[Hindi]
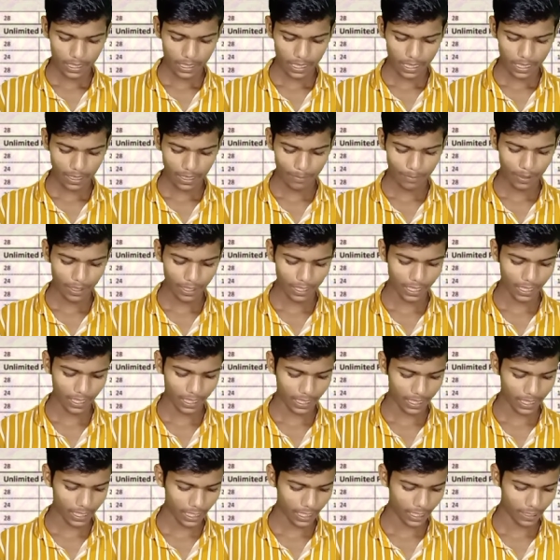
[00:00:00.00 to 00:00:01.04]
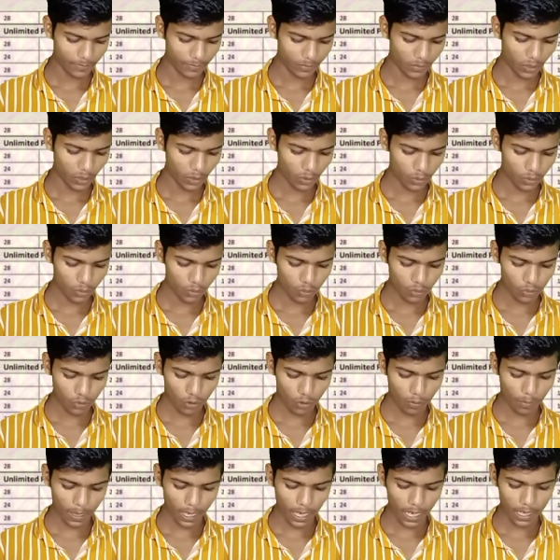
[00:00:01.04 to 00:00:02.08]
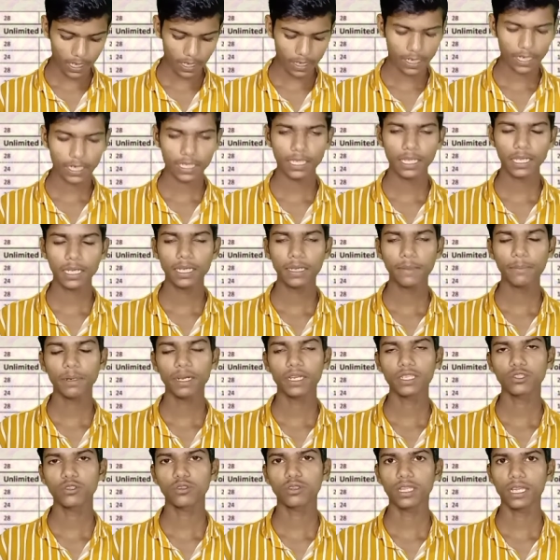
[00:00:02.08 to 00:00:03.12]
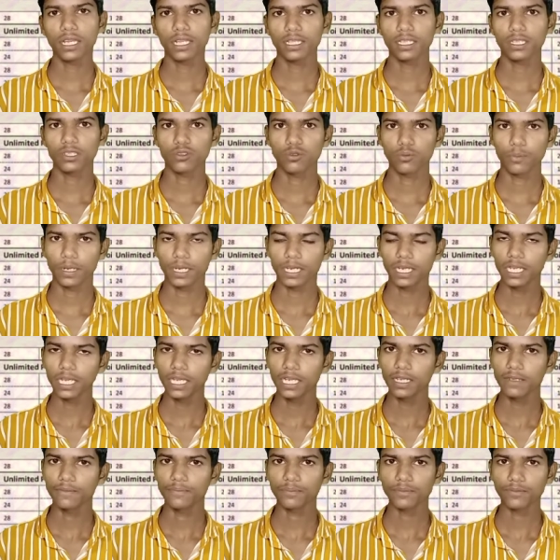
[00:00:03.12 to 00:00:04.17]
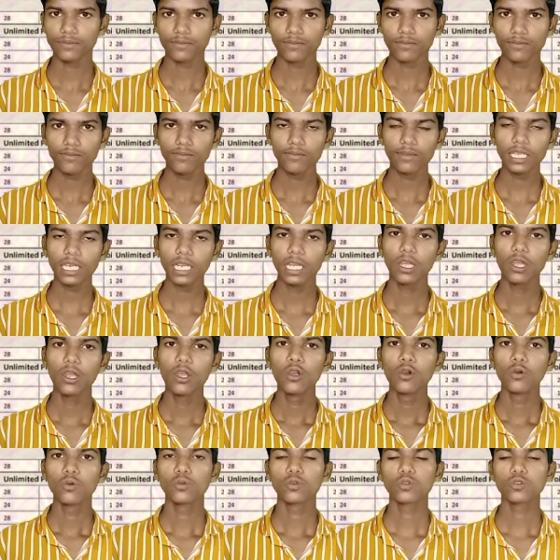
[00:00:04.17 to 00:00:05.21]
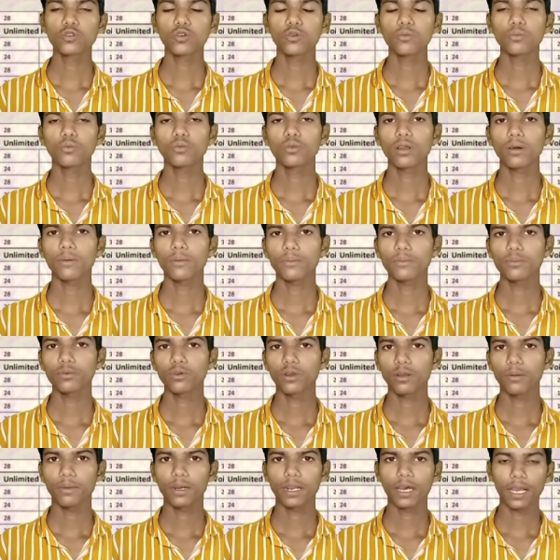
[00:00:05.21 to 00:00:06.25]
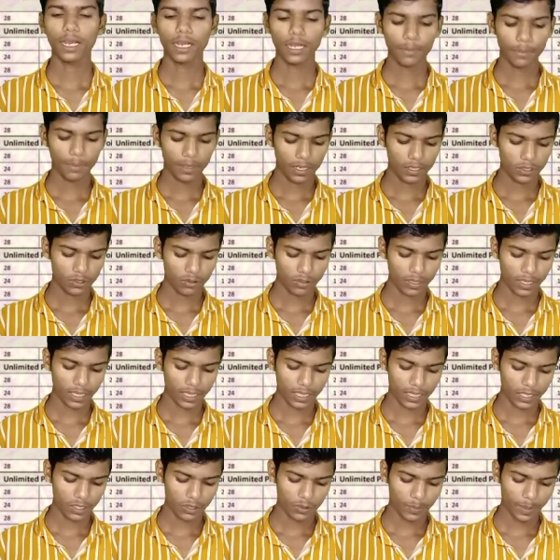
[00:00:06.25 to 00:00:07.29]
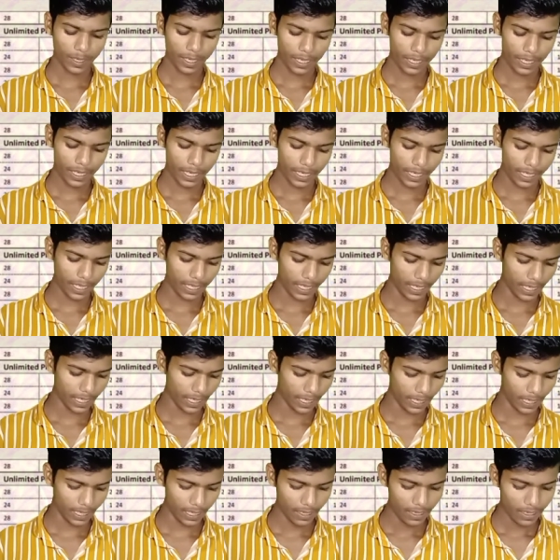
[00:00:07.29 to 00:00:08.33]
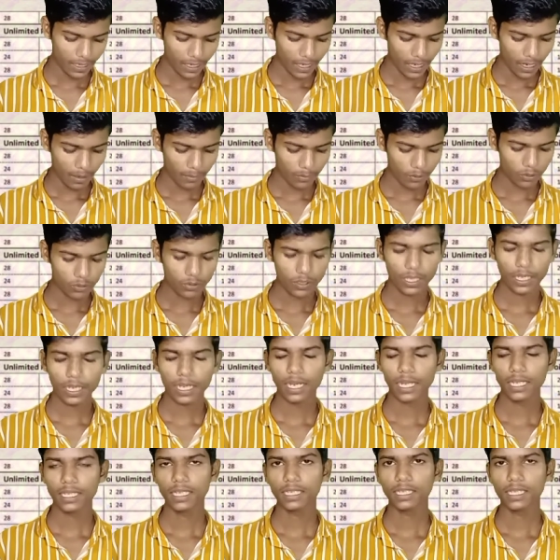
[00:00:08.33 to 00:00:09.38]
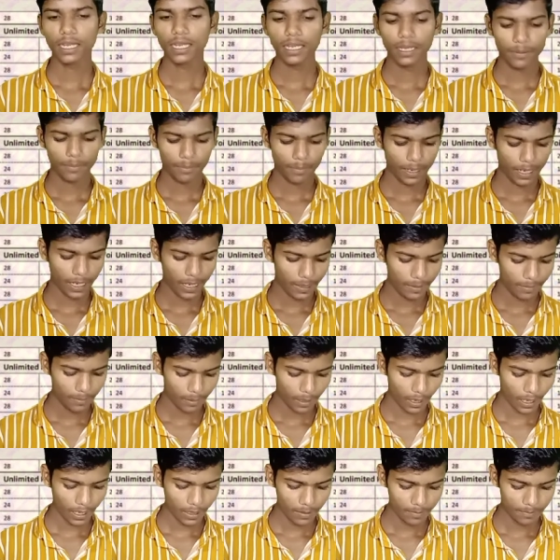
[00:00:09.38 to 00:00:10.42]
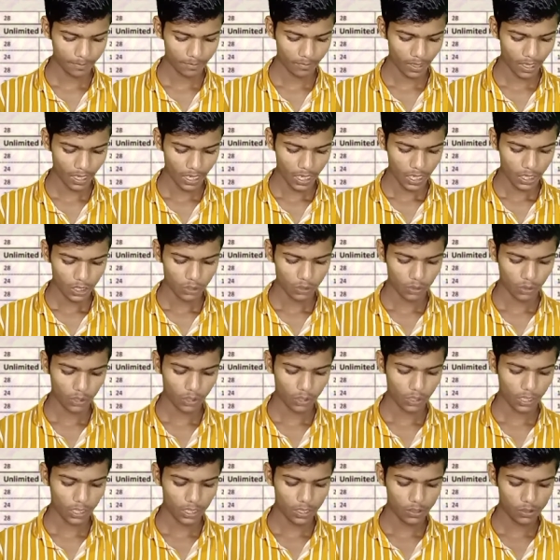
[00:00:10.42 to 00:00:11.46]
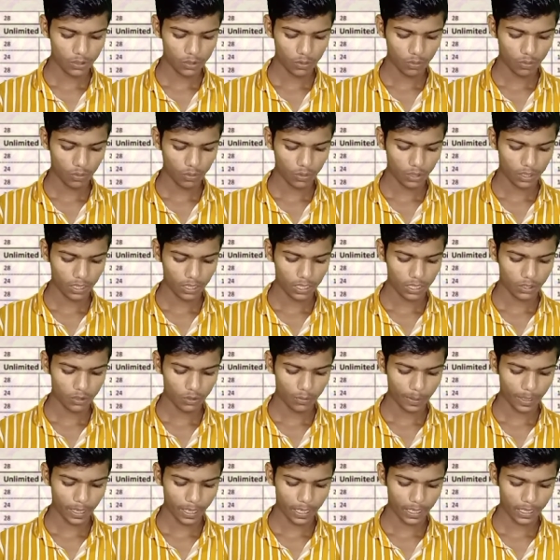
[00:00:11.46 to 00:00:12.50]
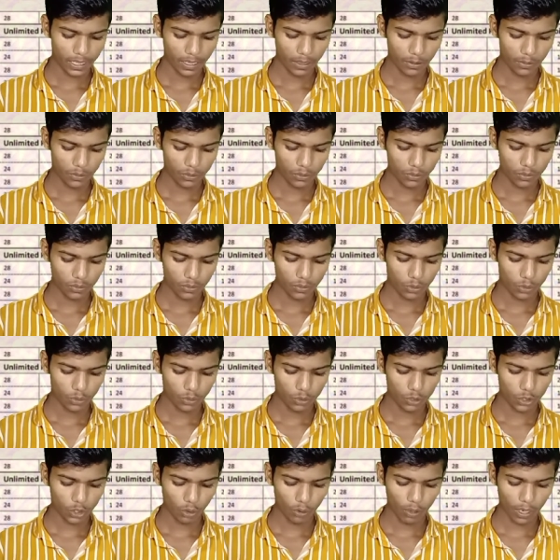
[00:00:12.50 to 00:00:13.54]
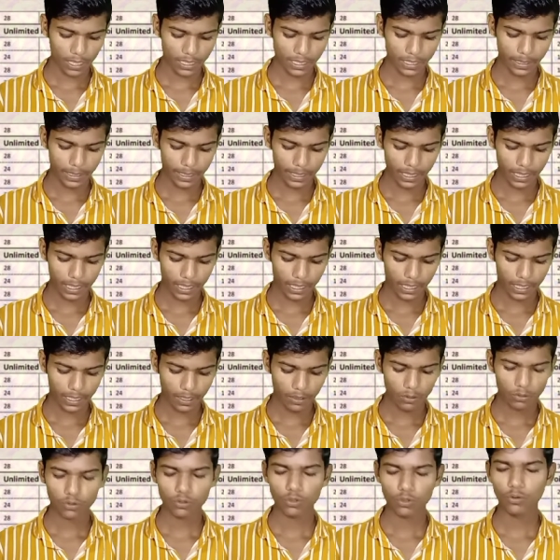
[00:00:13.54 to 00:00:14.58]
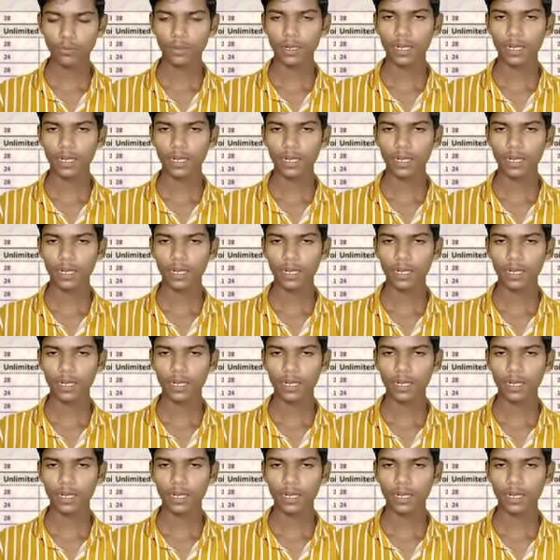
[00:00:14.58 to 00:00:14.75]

डाटा मिलता था ठीक है तो दोस्तों उसको बढ़ाकर कर दिया गया पाँच सौ तैंतीस रुपये ठीक है उसको पूरा पूरा बढ़ाकर पाँच सौ तैंतीस रुपये कर दिया गया है अब दोस्तों एक आता था पहले प्लान जो कि तीन सौ उनतीस रुपये का था उसको दोस्तों चौरासी दिन के लिए था उसको